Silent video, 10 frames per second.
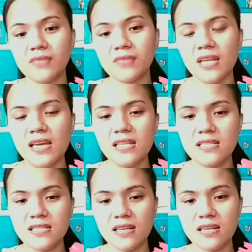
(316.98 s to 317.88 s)

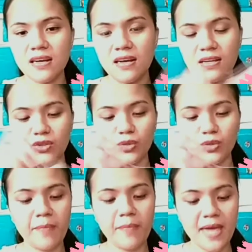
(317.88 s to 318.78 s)
It's a uh,
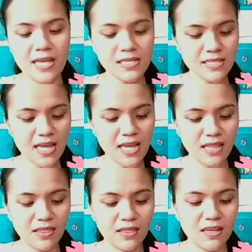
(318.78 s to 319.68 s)
toothpaste and
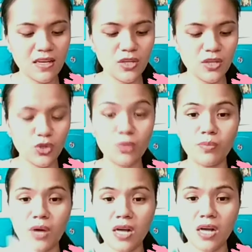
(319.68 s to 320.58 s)

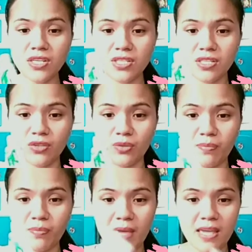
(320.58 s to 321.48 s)
toothbrush.
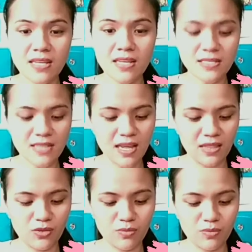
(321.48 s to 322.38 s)
Toothpaste and
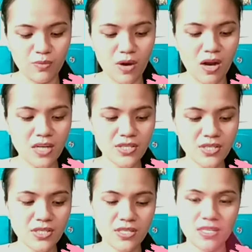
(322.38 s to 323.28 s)

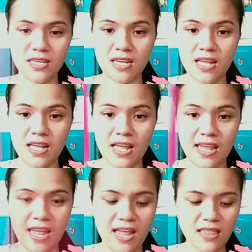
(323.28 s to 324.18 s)
toothbrush.
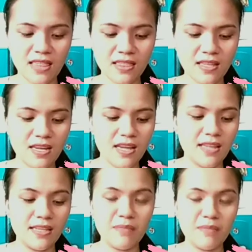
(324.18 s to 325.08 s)
Ayan.
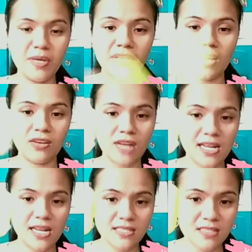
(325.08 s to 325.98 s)
Then meron tayong
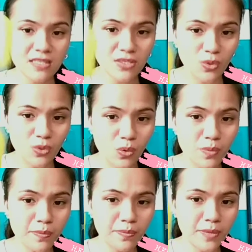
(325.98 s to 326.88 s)
extra soap.
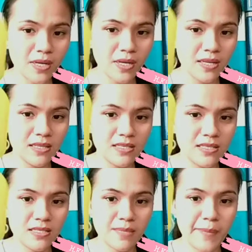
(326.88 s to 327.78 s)
This
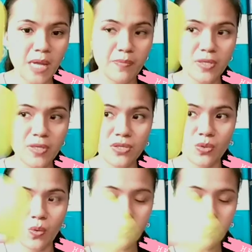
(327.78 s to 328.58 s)
is a paper soap.